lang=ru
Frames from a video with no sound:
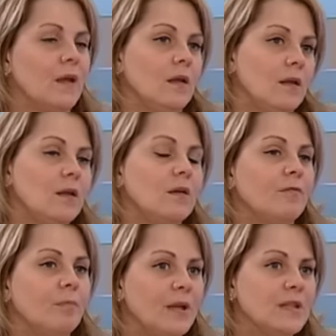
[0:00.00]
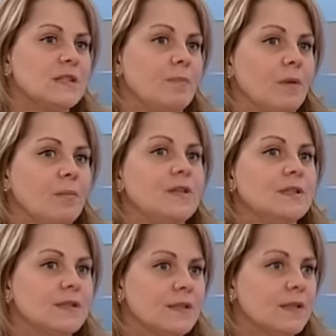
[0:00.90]
и в принципе
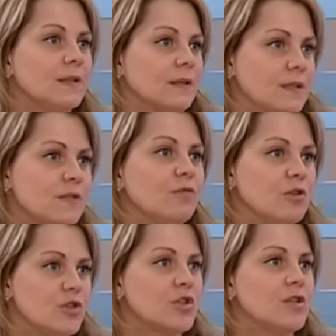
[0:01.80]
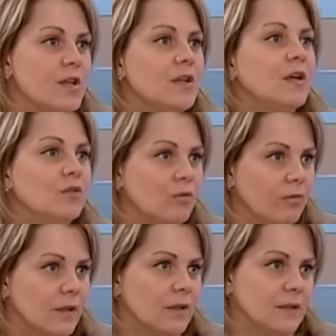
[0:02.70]
медицина на сегодняшний день
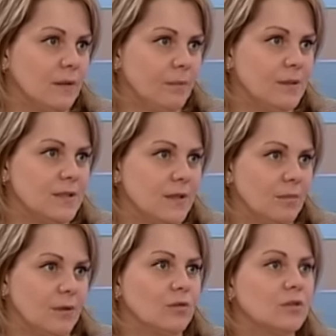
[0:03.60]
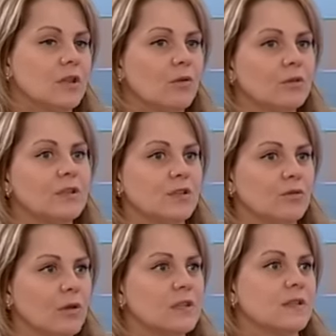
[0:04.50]
готова к этой эпидемии. То есть какой-то
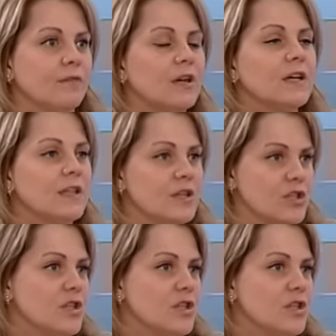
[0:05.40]
ситуации, выходящей